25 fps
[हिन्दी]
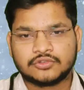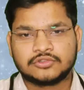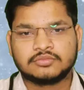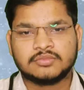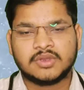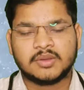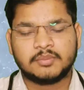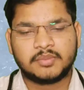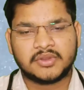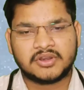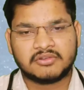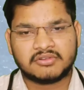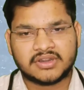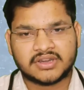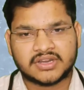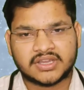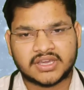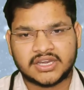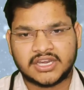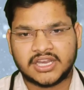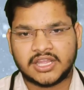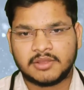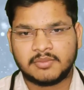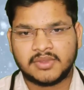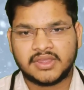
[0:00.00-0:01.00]
उसमें प्रिवेंट
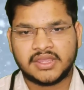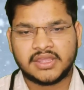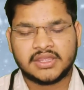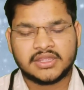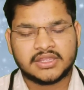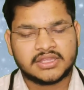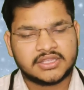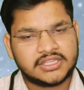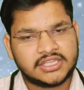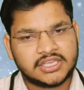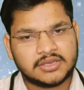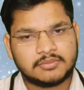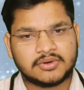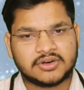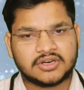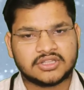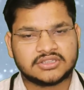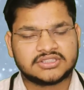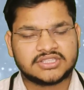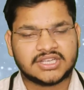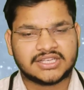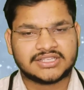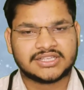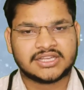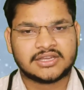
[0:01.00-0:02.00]
करने में ये
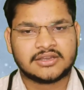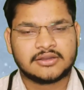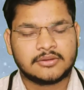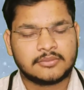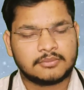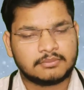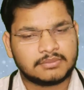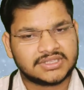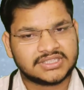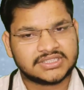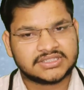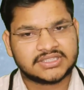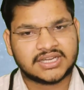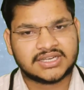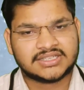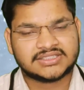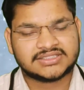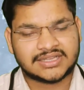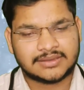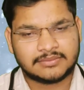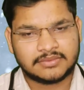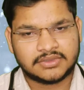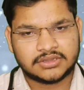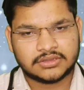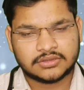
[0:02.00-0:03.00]
बहुत ज़्यादा मददगार
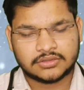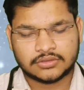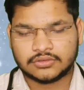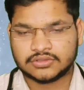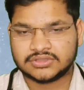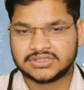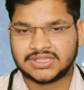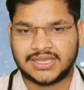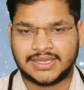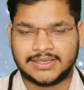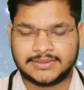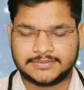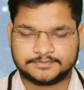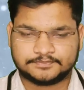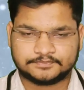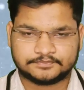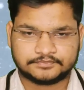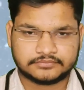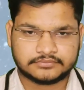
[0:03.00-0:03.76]
साबित होता है